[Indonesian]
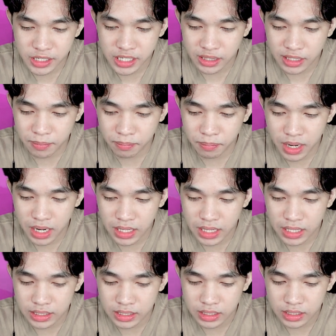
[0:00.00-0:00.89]
bisa terbang
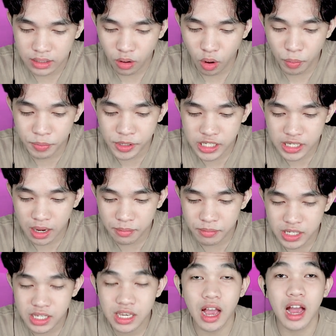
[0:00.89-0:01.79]
nggak sih oh bisa
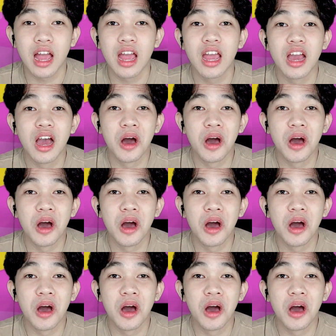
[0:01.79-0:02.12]
bisa